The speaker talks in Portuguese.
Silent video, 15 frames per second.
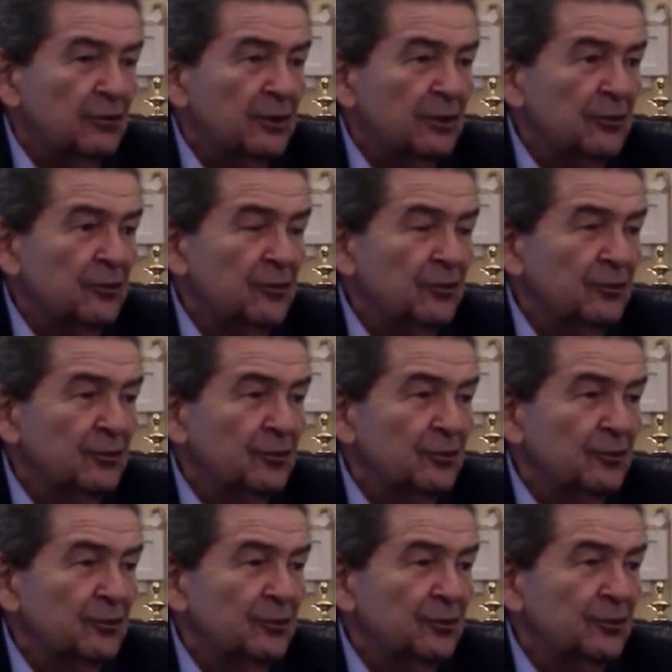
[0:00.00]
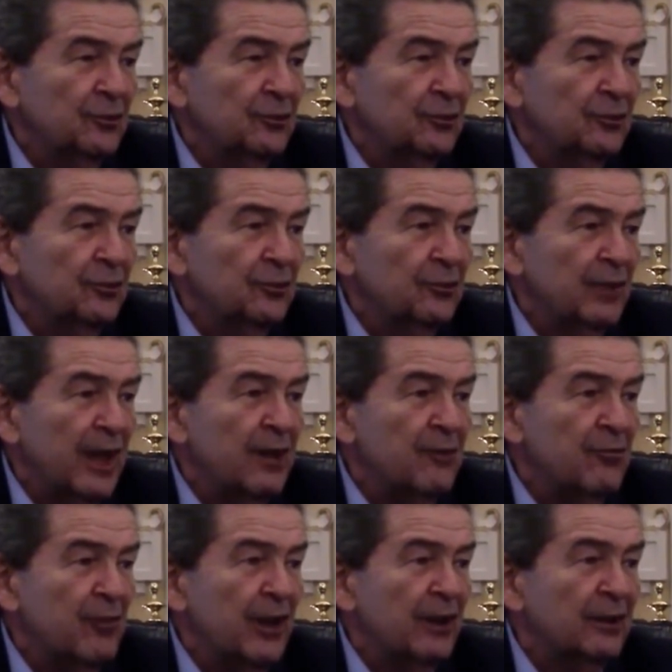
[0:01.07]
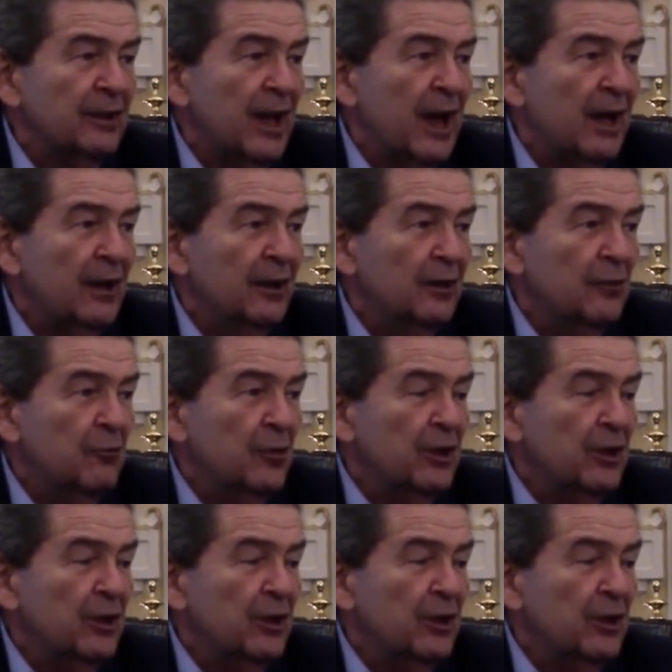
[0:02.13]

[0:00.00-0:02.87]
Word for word: não, não, não, quer enfrentar,